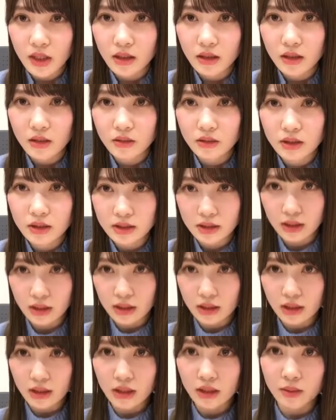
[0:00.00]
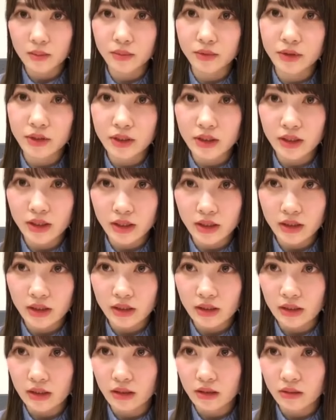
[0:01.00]
笑顔で最下位ぶっちぎっ
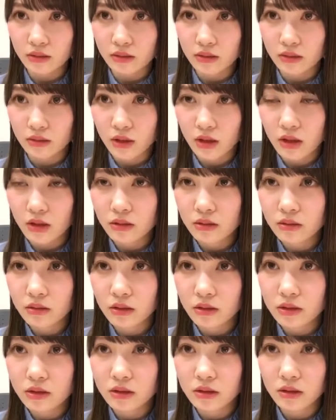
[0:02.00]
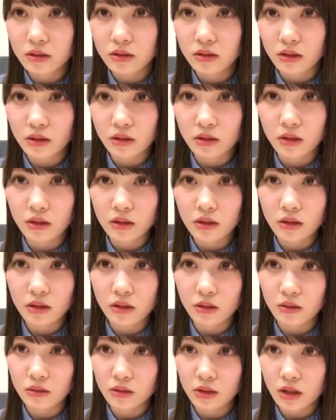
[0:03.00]
てたけど、速くなっちゃった。なん
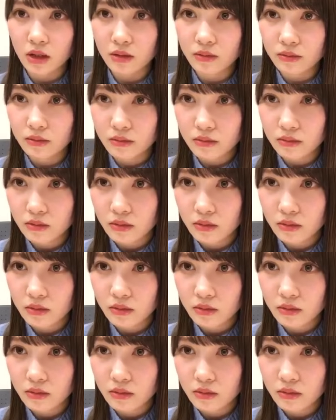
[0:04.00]
でだろうね。